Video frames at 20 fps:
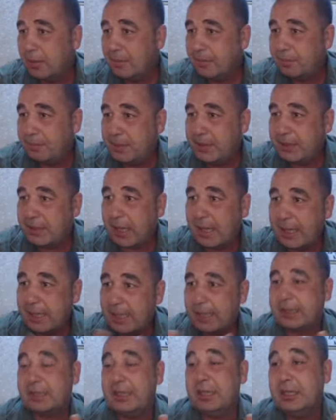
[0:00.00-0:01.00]
bir
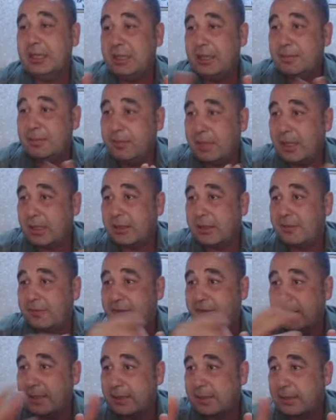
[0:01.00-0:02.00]
ayak indirimlerden,
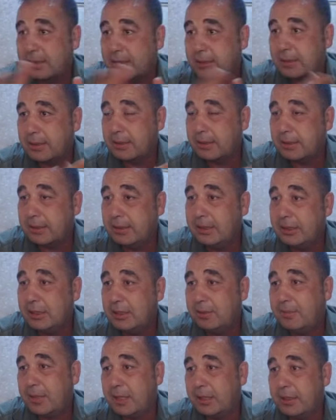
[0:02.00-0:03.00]
faiz e,
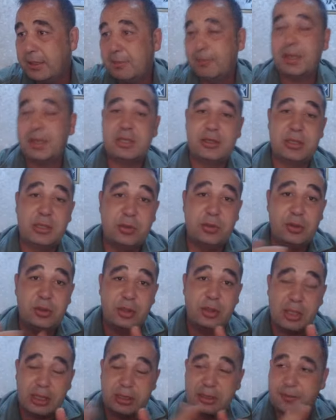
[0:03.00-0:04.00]
indirimlerinden
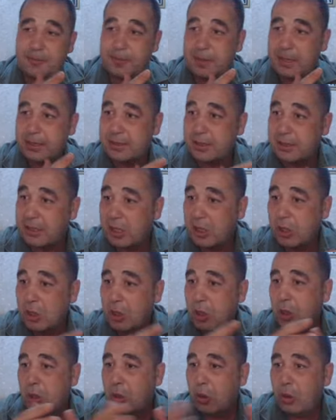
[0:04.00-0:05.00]
bahsediliyor artık piyasada.
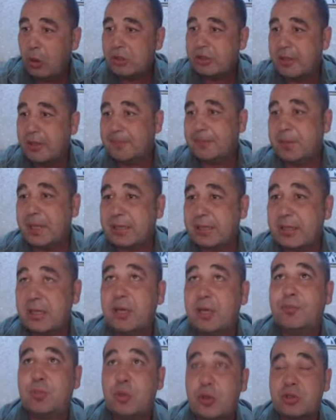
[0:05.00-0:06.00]
O yüzden
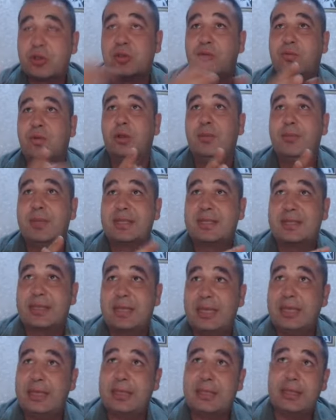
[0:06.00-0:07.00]
piyasalar pozitif olması
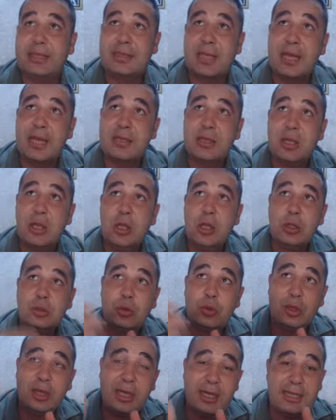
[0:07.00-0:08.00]
gerekirken,
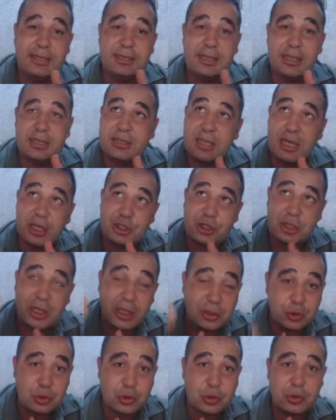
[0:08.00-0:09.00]
dolar endeksi
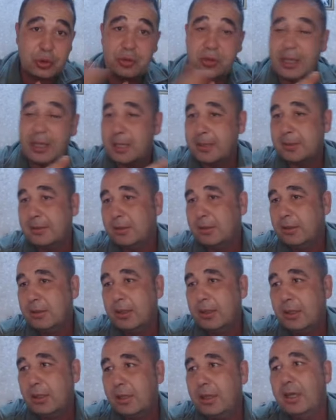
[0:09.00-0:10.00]
aşağı düşüyorken
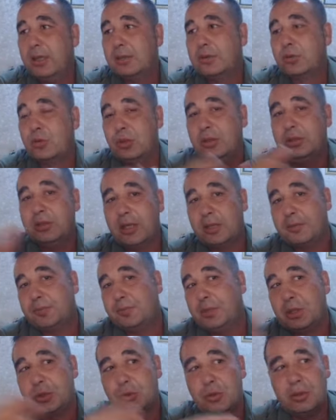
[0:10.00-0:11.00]

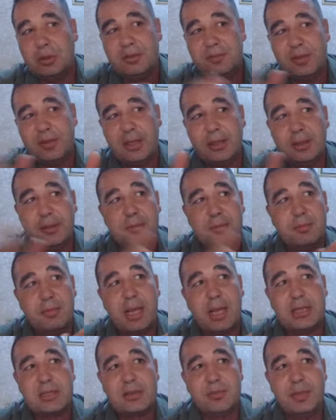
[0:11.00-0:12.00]
altcoin'ler, bitcoin ve
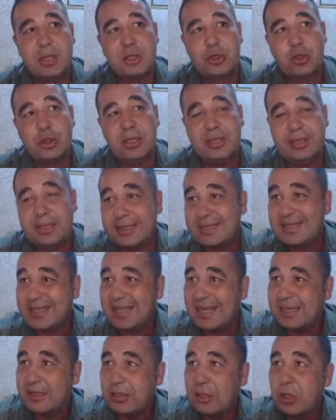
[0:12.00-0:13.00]
bazı major
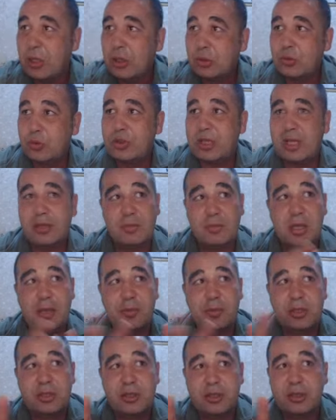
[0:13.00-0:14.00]
endeksler düzeltme
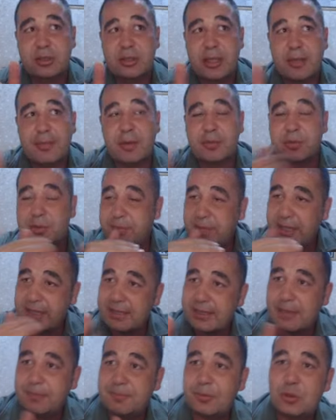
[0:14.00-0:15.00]
yapıyor. Tamam şimdi
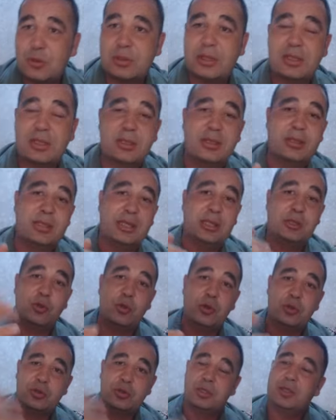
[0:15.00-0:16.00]
S&P özellikle
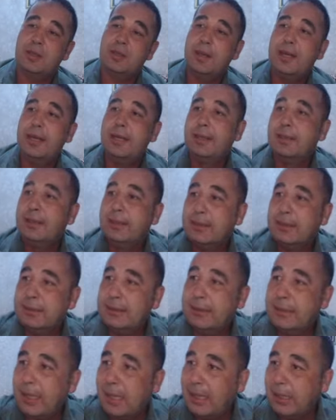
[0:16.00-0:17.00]
teknolojik
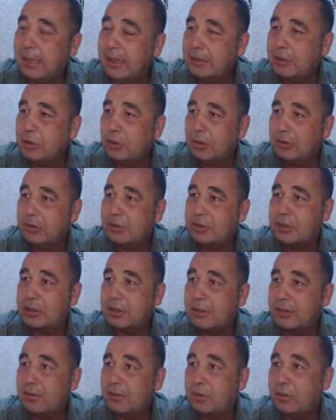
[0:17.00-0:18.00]
e, alanda olduğu
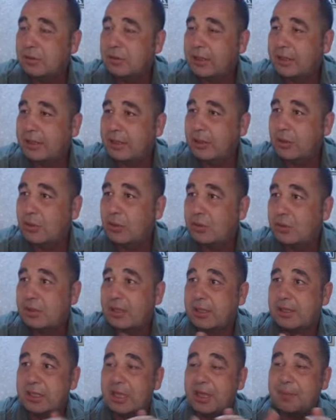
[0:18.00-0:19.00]
için oradaki
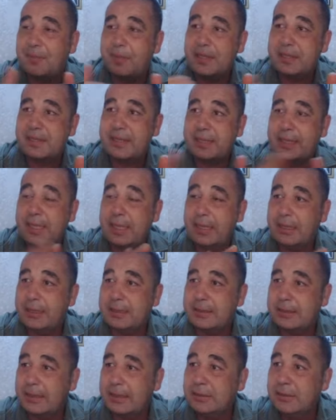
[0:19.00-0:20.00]
özellikle yapay
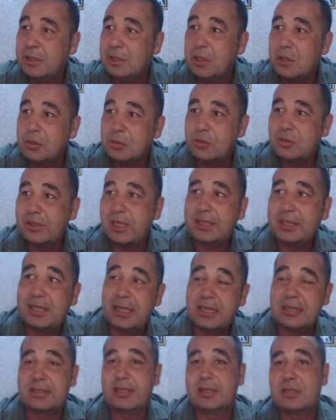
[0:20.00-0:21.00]
zekalardan güzel
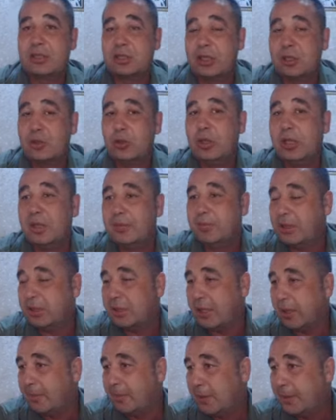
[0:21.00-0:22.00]
kar satışları olabilir
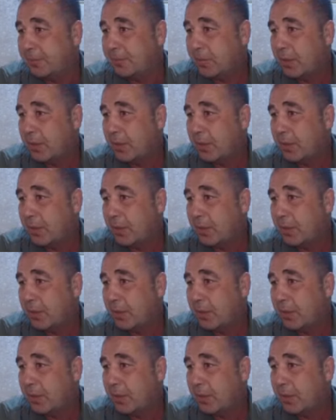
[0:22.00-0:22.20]
ama